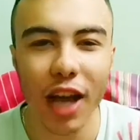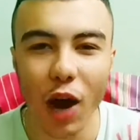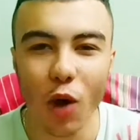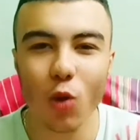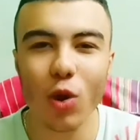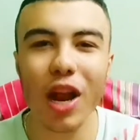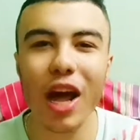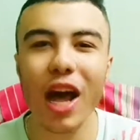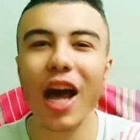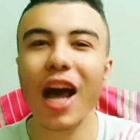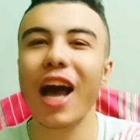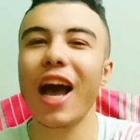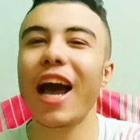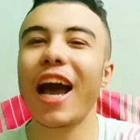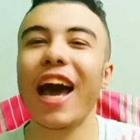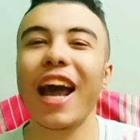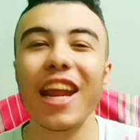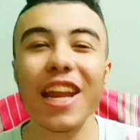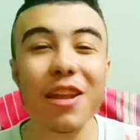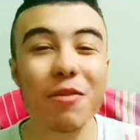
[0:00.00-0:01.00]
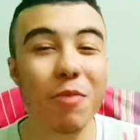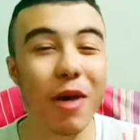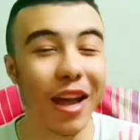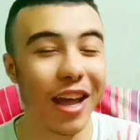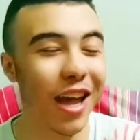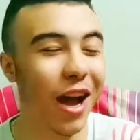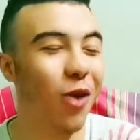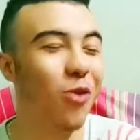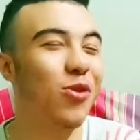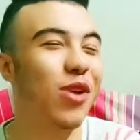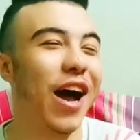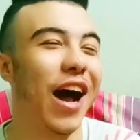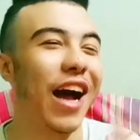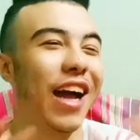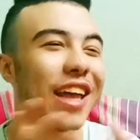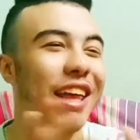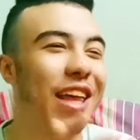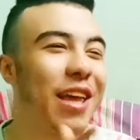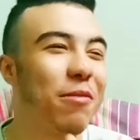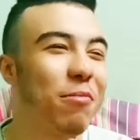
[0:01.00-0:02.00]
جوله غريبه جوله
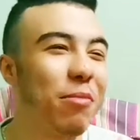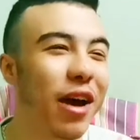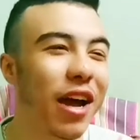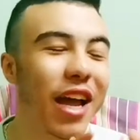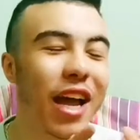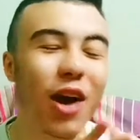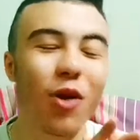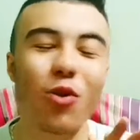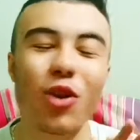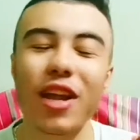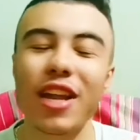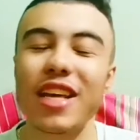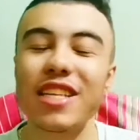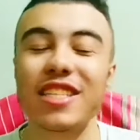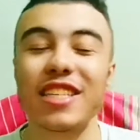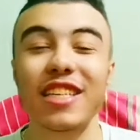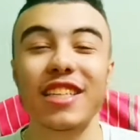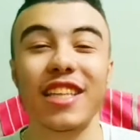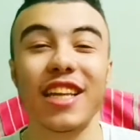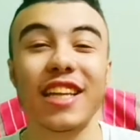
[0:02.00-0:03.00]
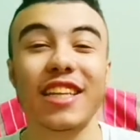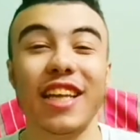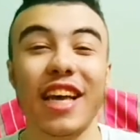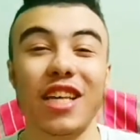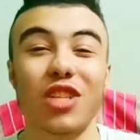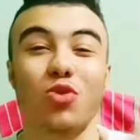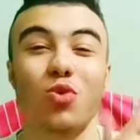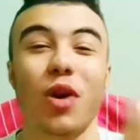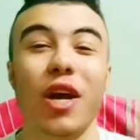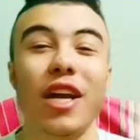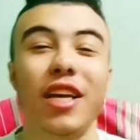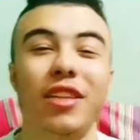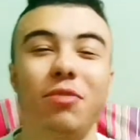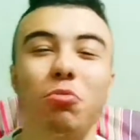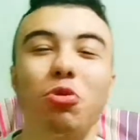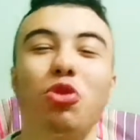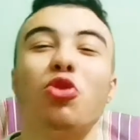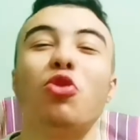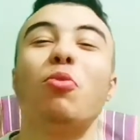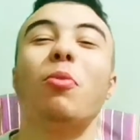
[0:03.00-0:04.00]
عجيبه جوله ناس كتير اتخزوقت
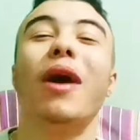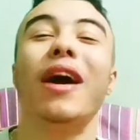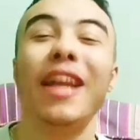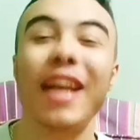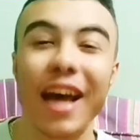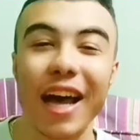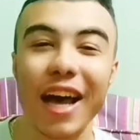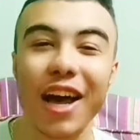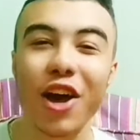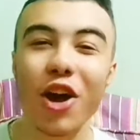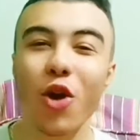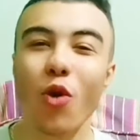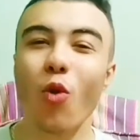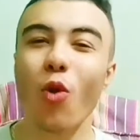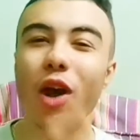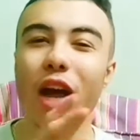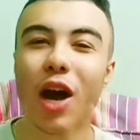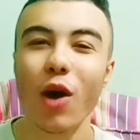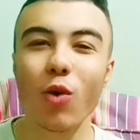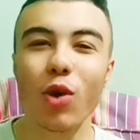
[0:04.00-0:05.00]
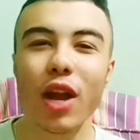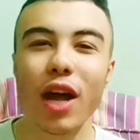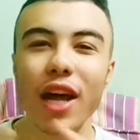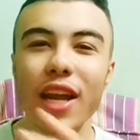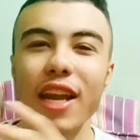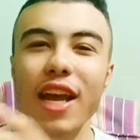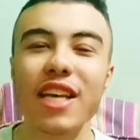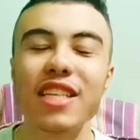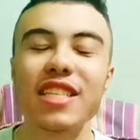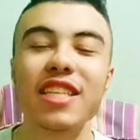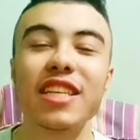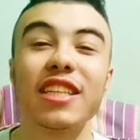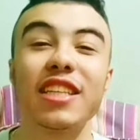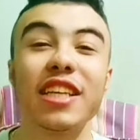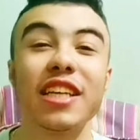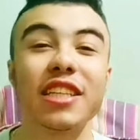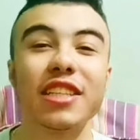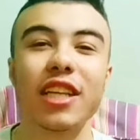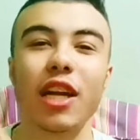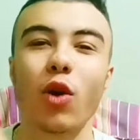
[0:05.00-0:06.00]
منهم انا وجوله ناس
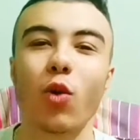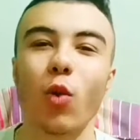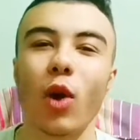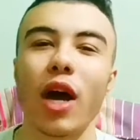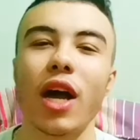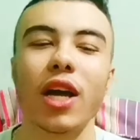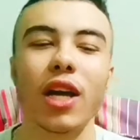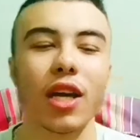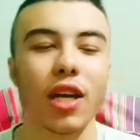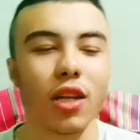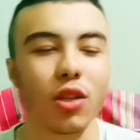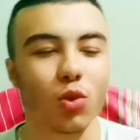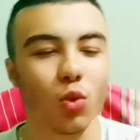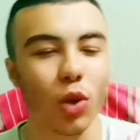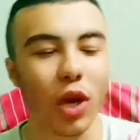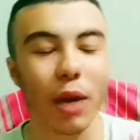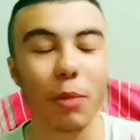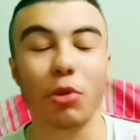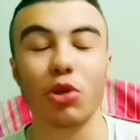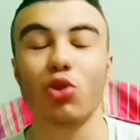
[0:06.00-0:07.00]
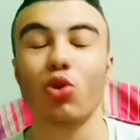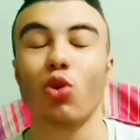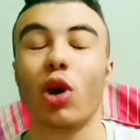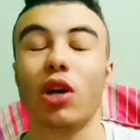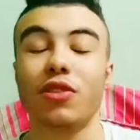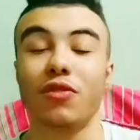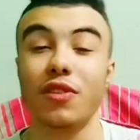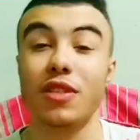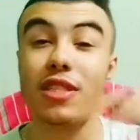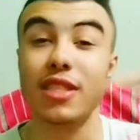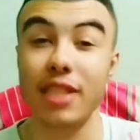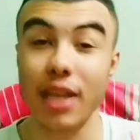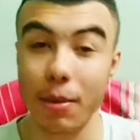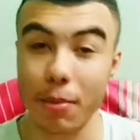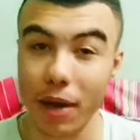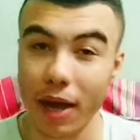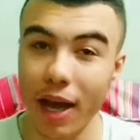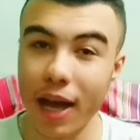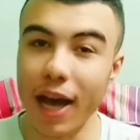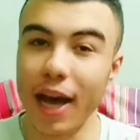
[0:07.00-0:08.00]
كتير اتروقت وجابت نقط في
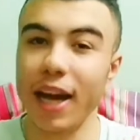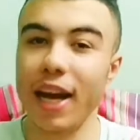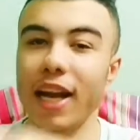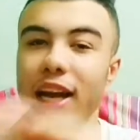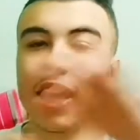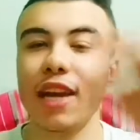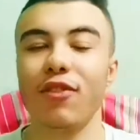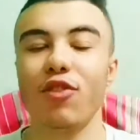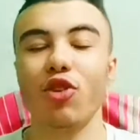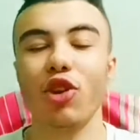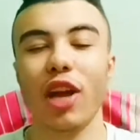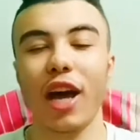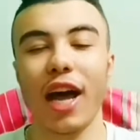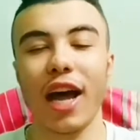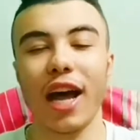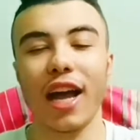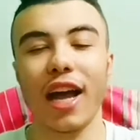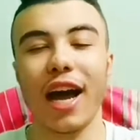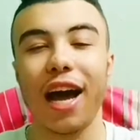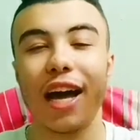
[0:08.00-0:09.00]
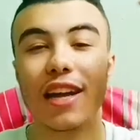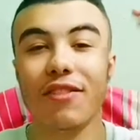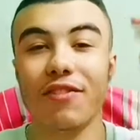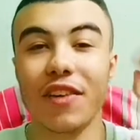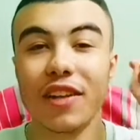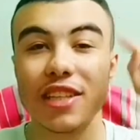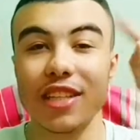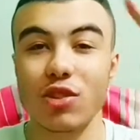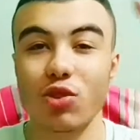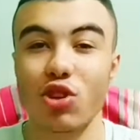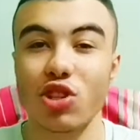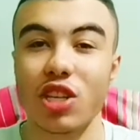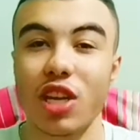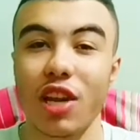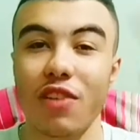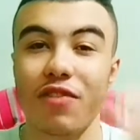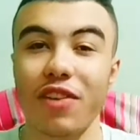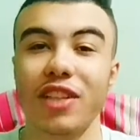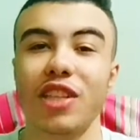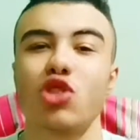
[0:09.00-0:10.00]
السماء هنتكلم في كل حاجه عن الفانتزي
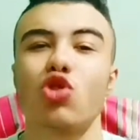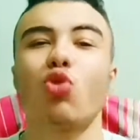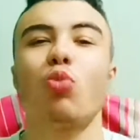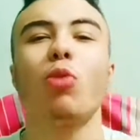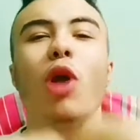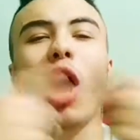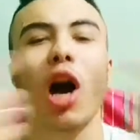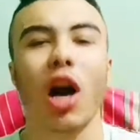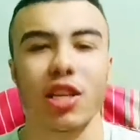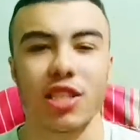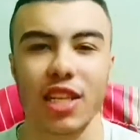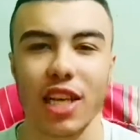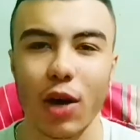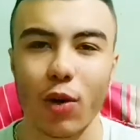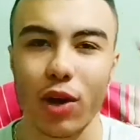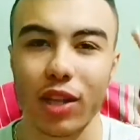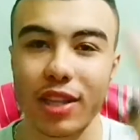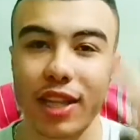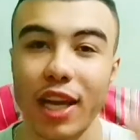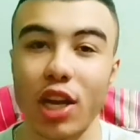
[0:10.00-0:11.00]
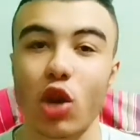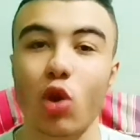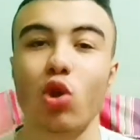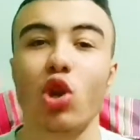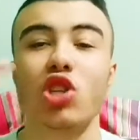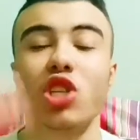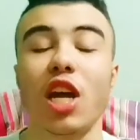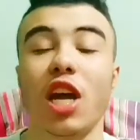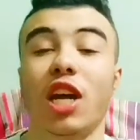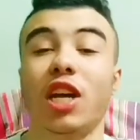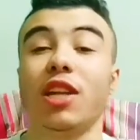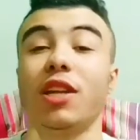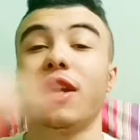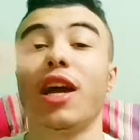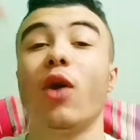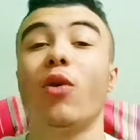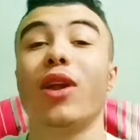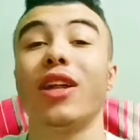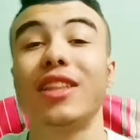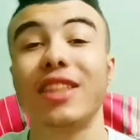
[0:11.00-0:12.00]
ونصائح الفانتزي وملخص الجوله الثانيه ونصائح
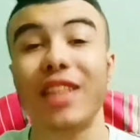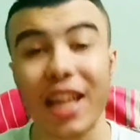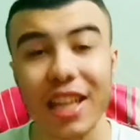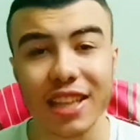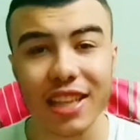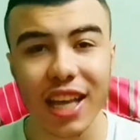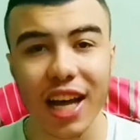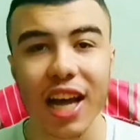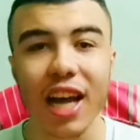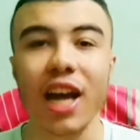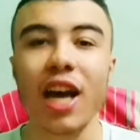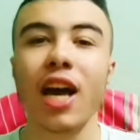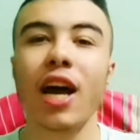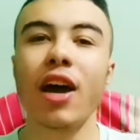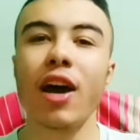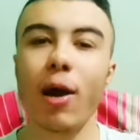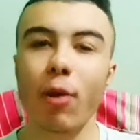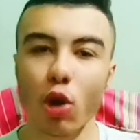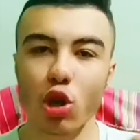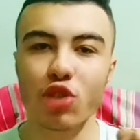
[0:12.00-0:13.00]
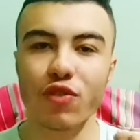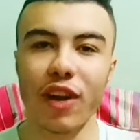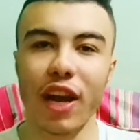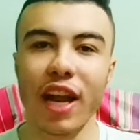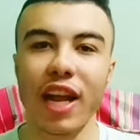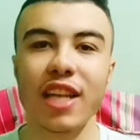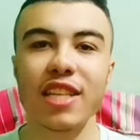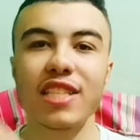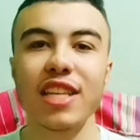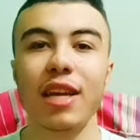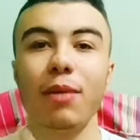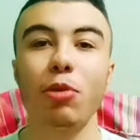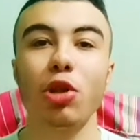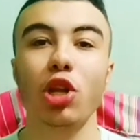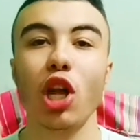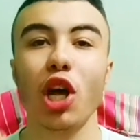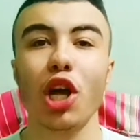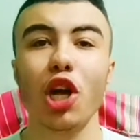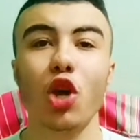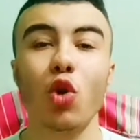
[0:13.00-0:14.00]
الجوله الثالثه لو خش في الحلقه انزل
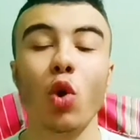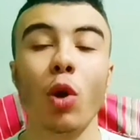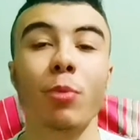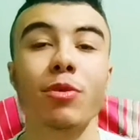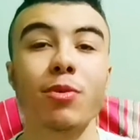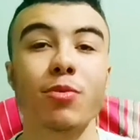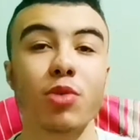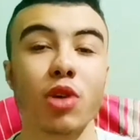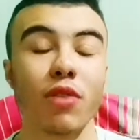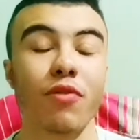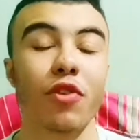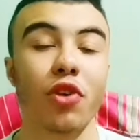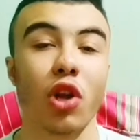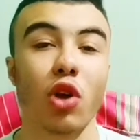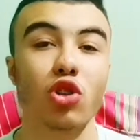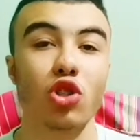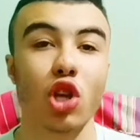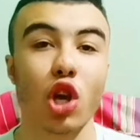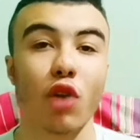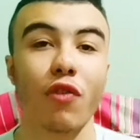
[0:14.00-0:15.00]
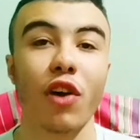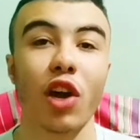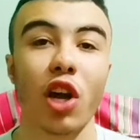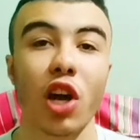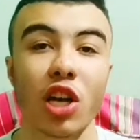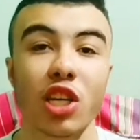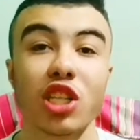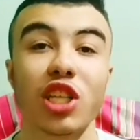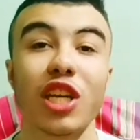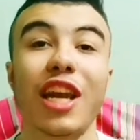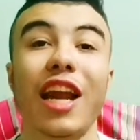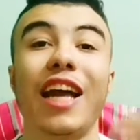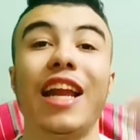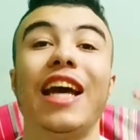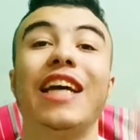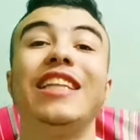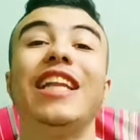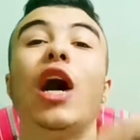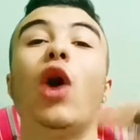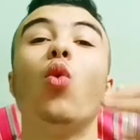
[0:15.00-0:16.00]
اعمل لايك واعمل سبسكرايب في القناه واشتراك وفعل الجرس يجي
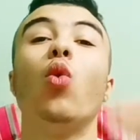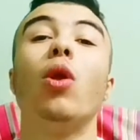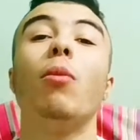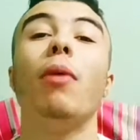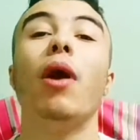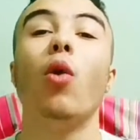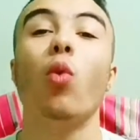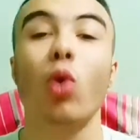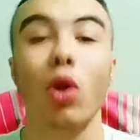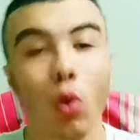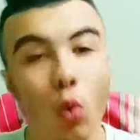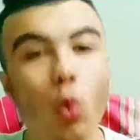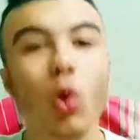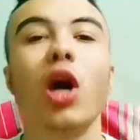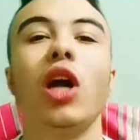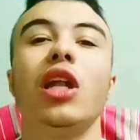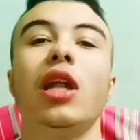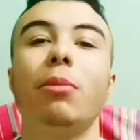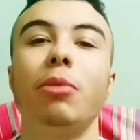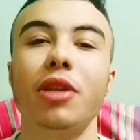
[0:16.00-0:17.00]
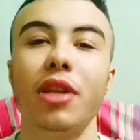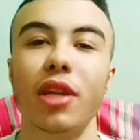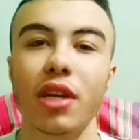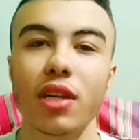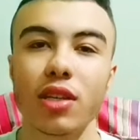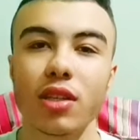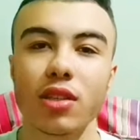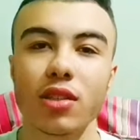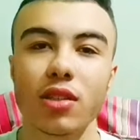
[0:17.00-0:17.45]
الحلقات اول باول ويلا بينا